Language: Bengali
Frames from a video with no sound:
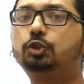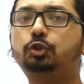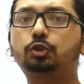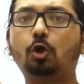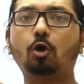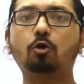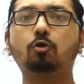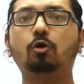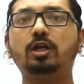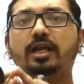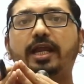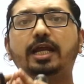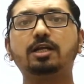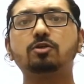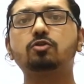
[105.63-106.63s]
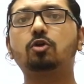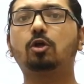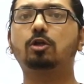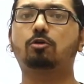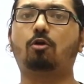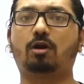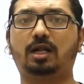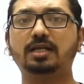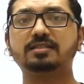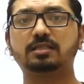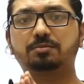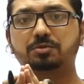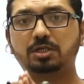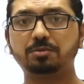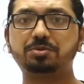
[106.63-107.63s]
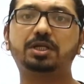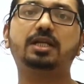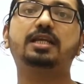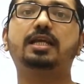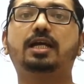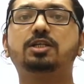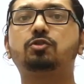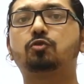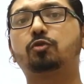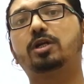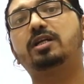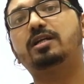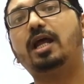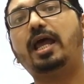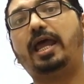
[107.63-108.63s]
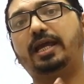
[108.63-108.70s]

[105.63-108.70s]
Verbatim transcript: সকল এনরোল করা সাবস্ক্রিপশন নেওয়া স্টুডেন্টরা